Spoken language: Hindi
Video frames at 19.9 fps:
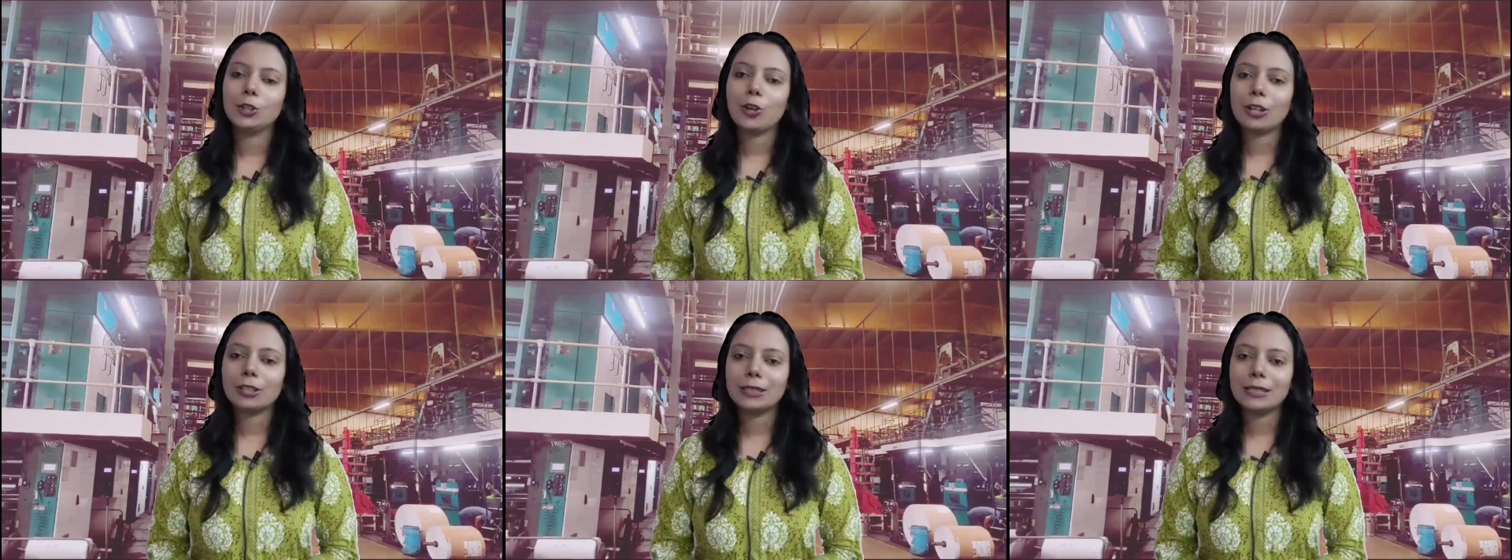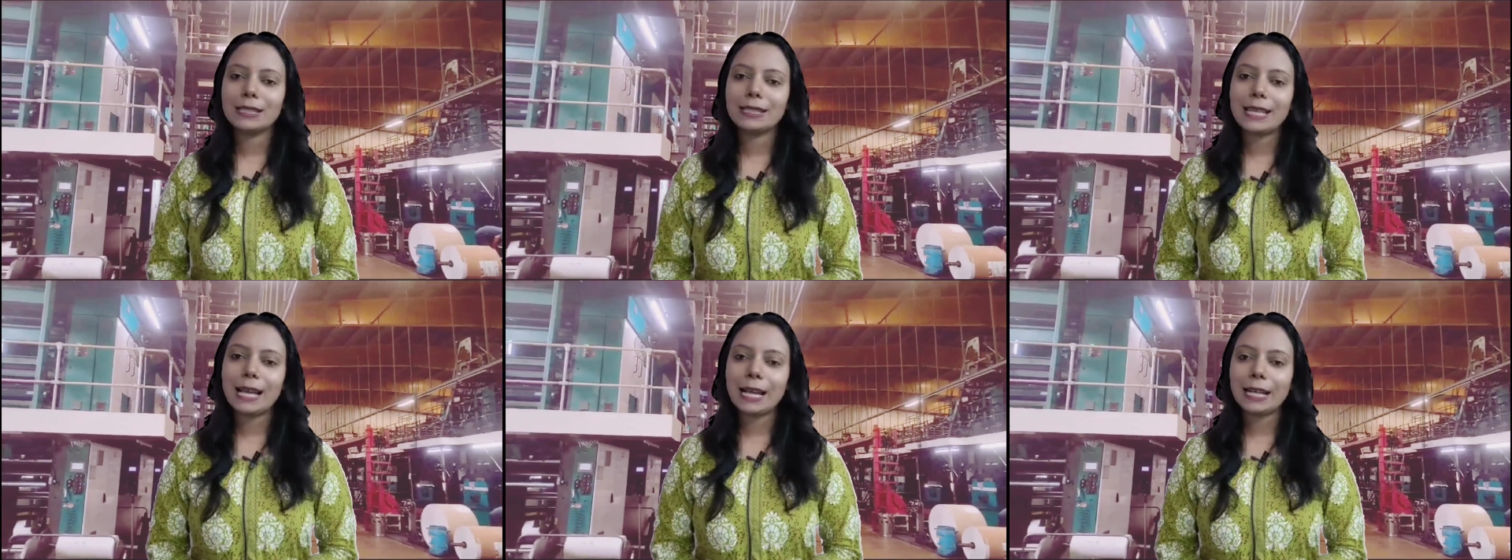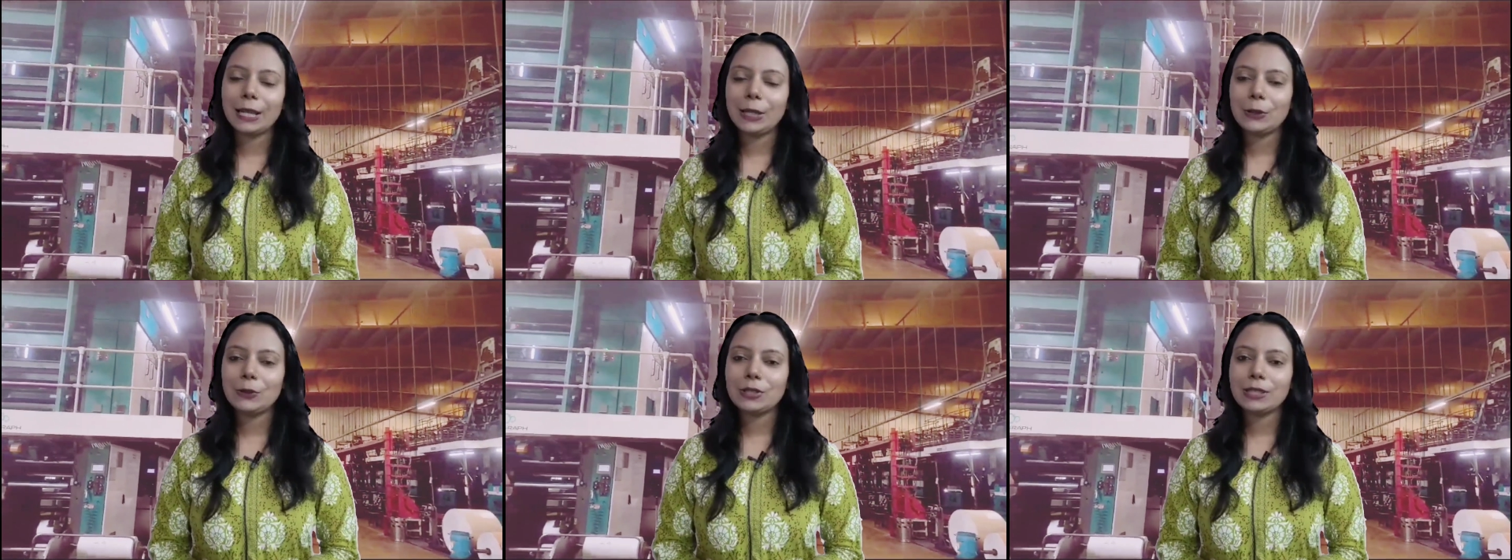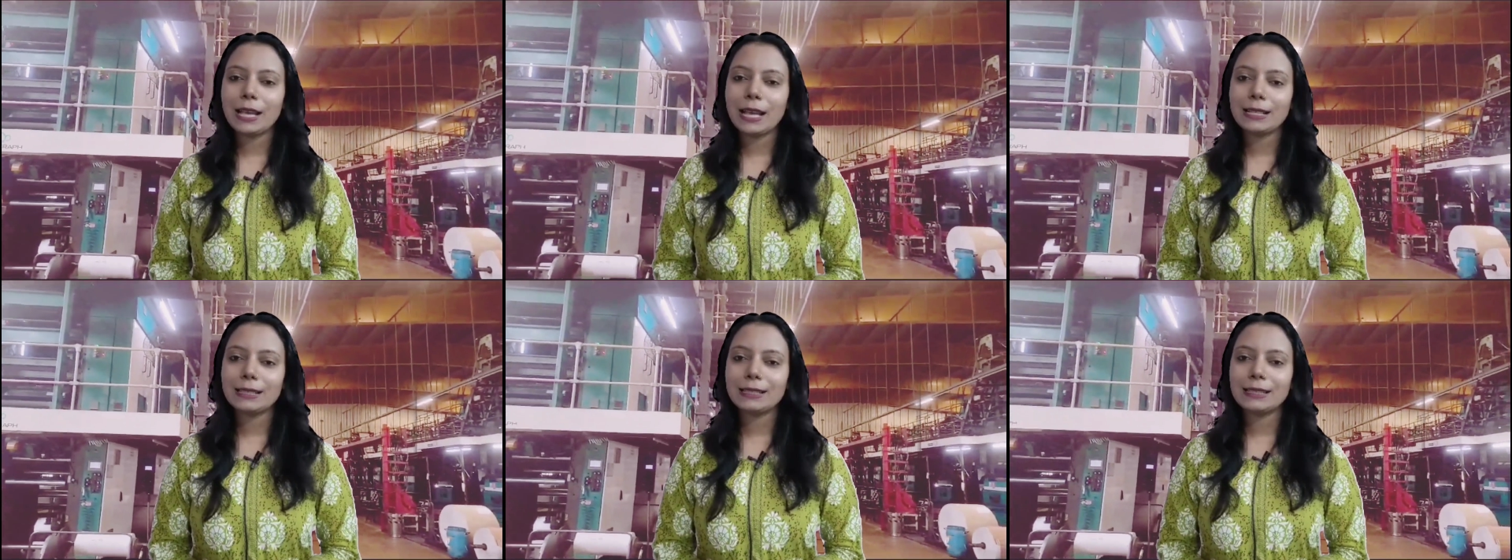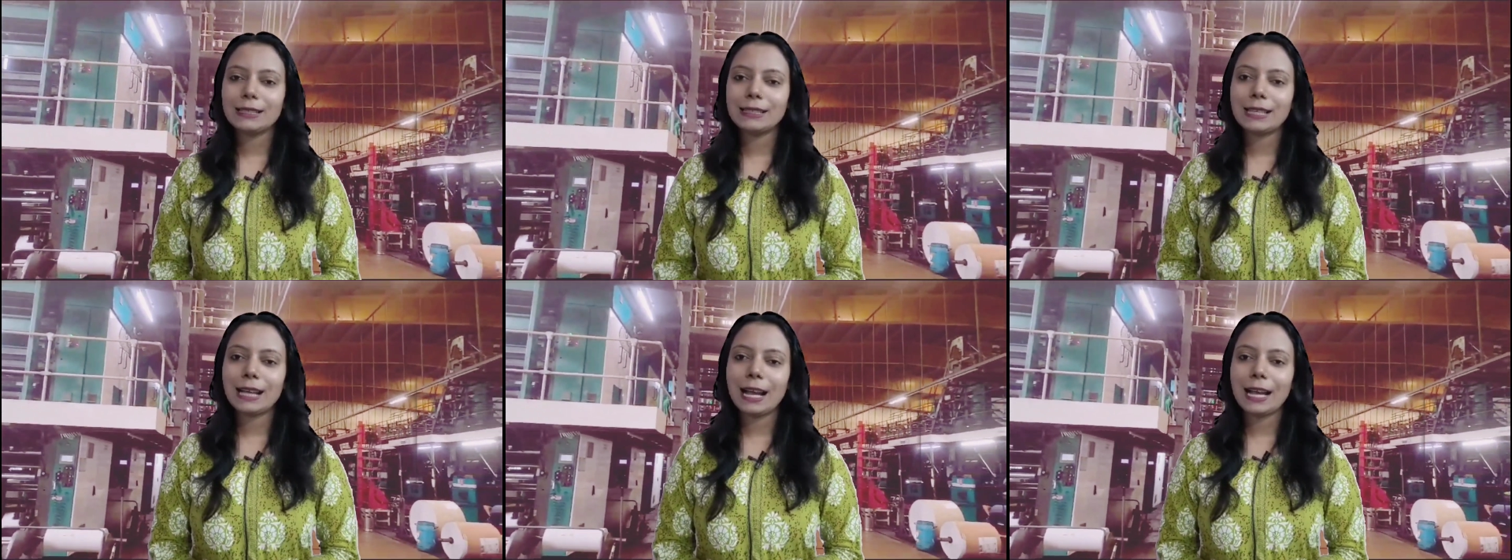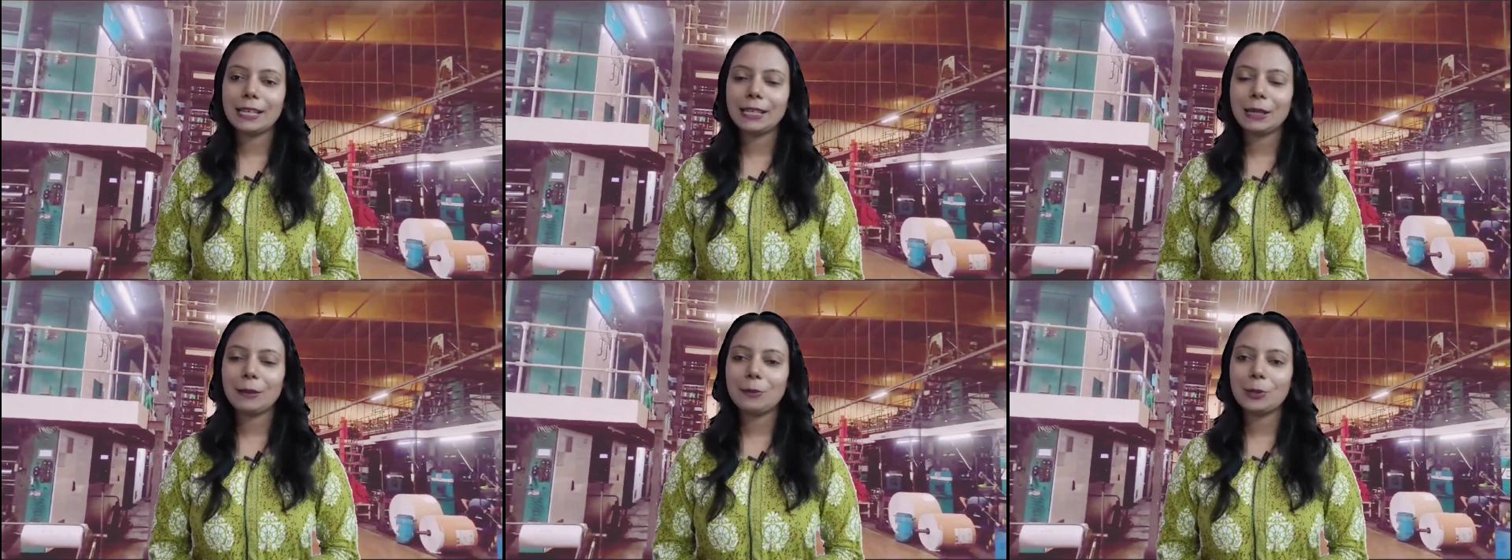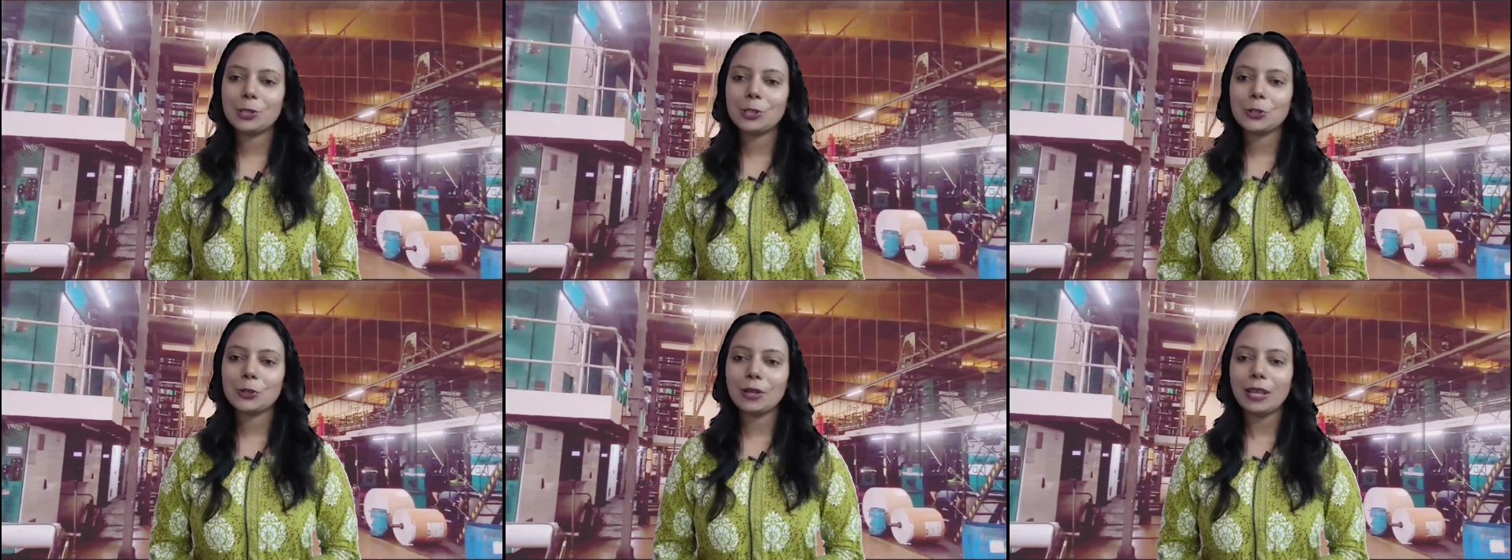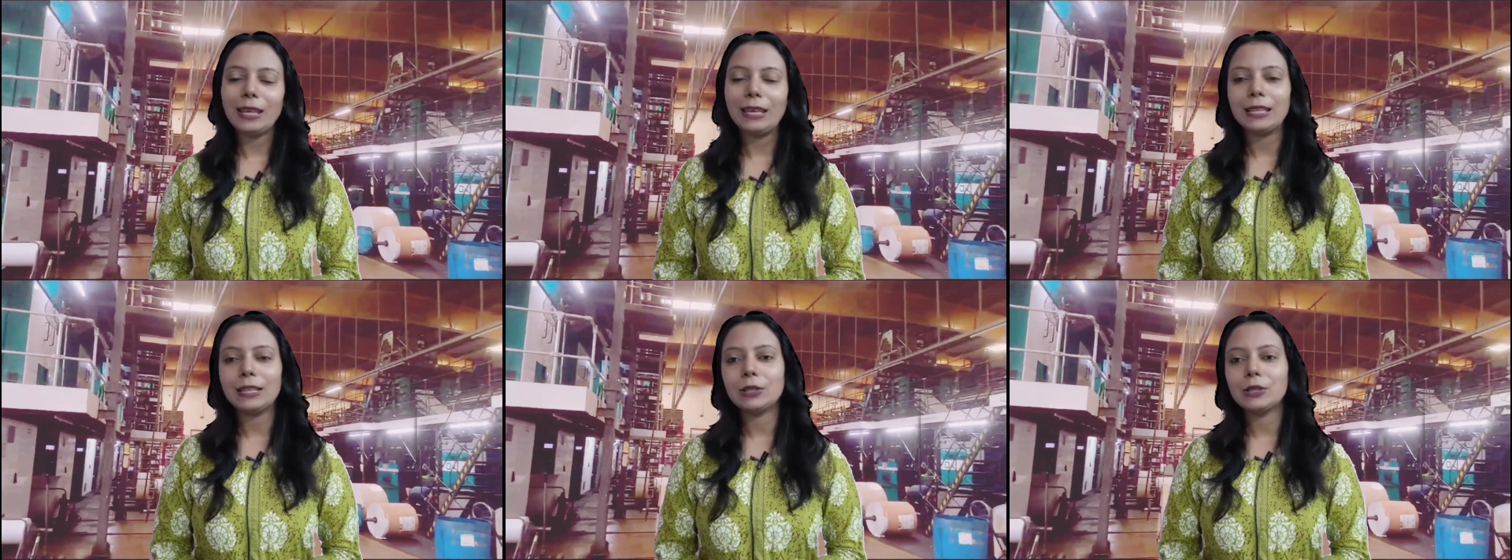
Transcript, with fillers: डॉक्टर जाकिर हुसैन संस्थान के बच्चों ने